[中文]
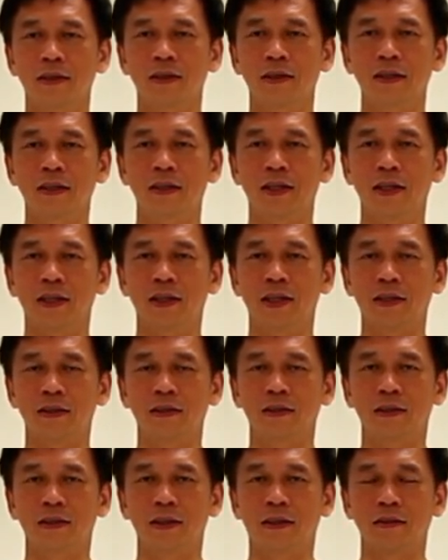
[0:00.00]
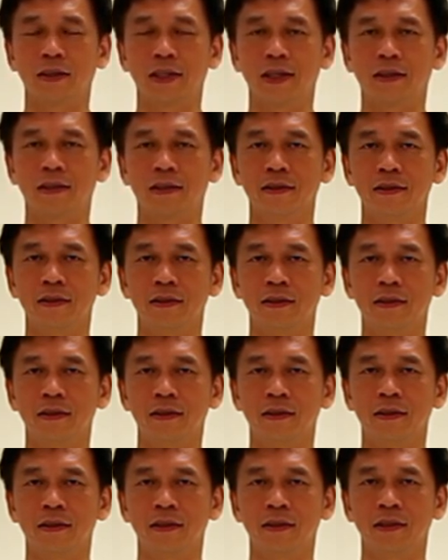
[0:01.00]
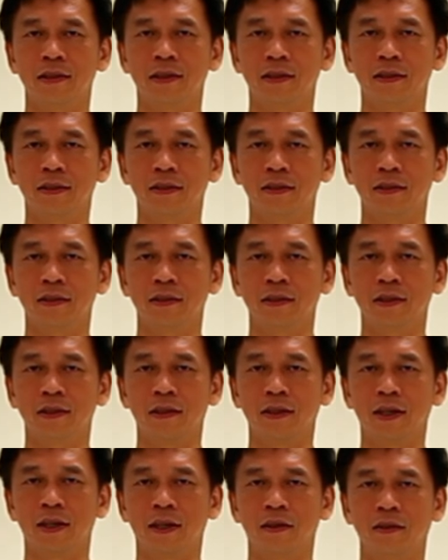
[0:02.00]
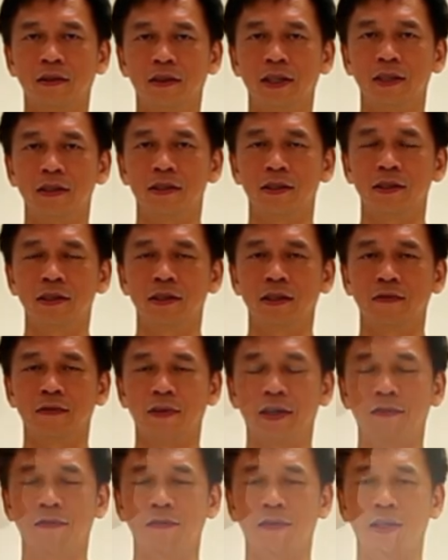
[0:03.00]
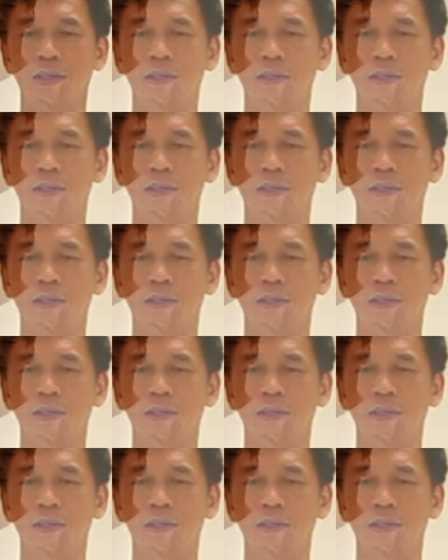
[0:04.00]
力量让你的脑袋更清晰，而且也是一个很好练气的方法。